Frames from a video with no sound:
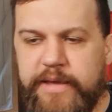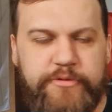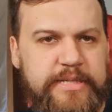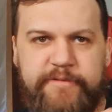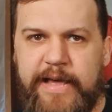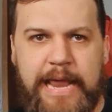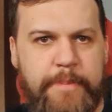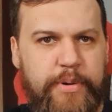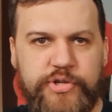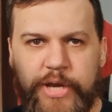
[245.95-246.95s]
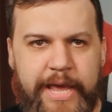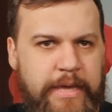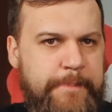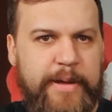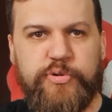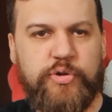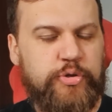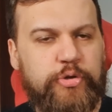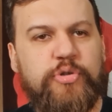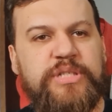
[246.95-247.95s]
E aí você vai lá e pode reequipar os
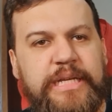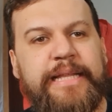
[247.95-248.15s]
seus outros